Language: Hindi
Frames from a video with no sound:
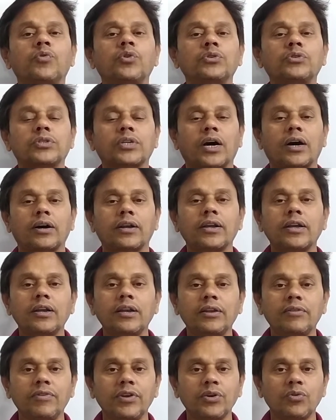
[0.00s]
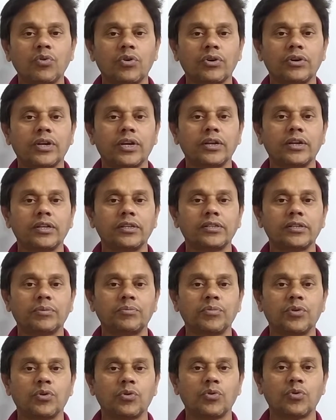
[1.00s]
वो सारे लिविंग
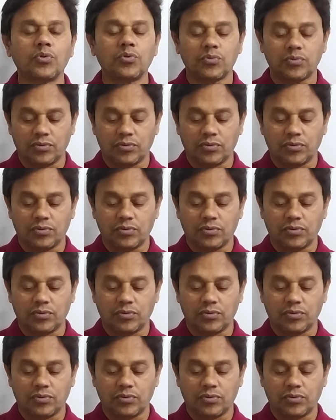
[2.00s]
ऑर्गेनिज्म को